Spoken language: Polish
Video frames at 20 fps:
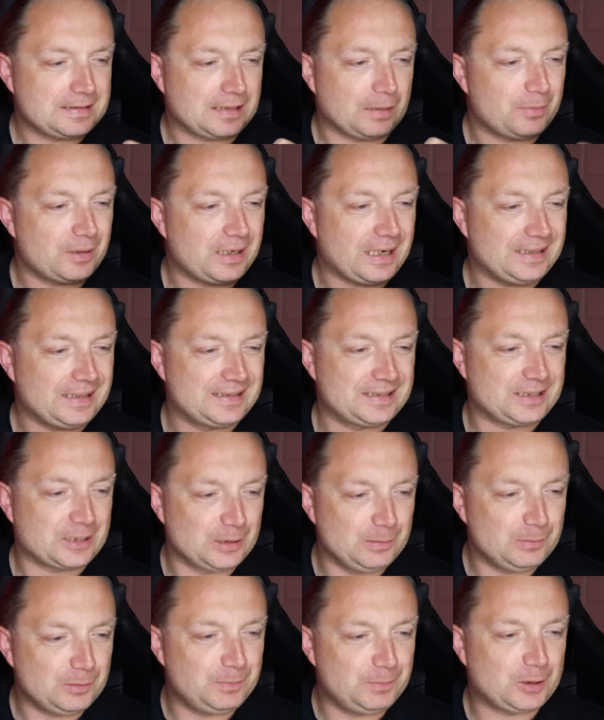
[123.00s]
Summer I
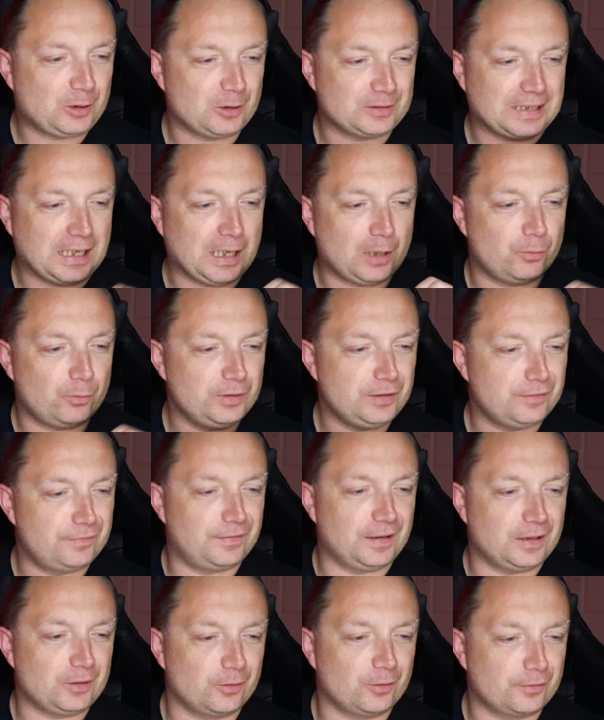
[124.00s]
Screamed Because Halloween
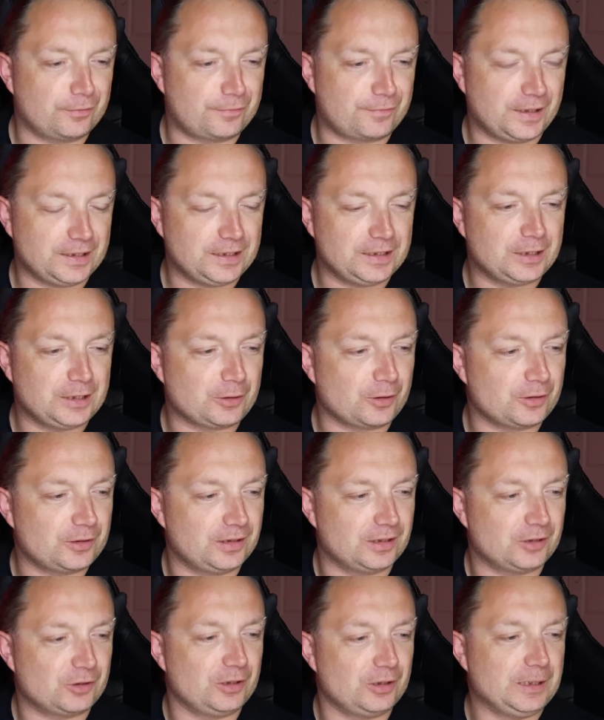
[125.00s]
Fell on Friday the
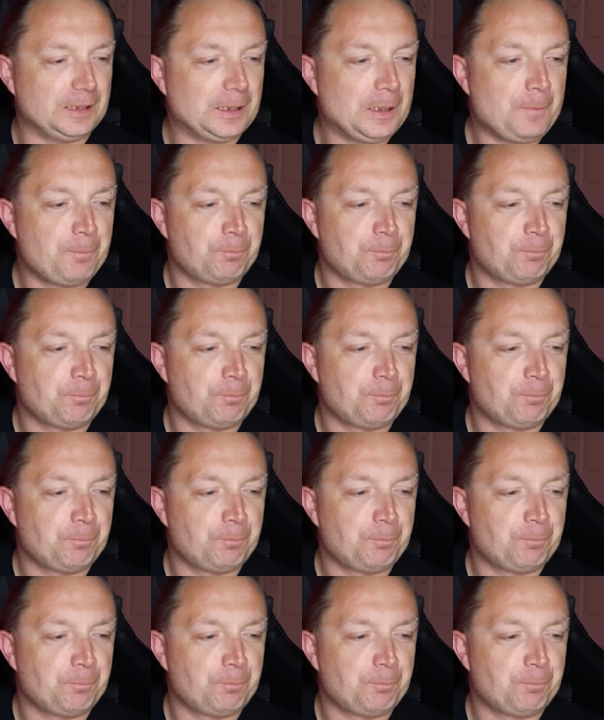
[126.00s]
13, czyli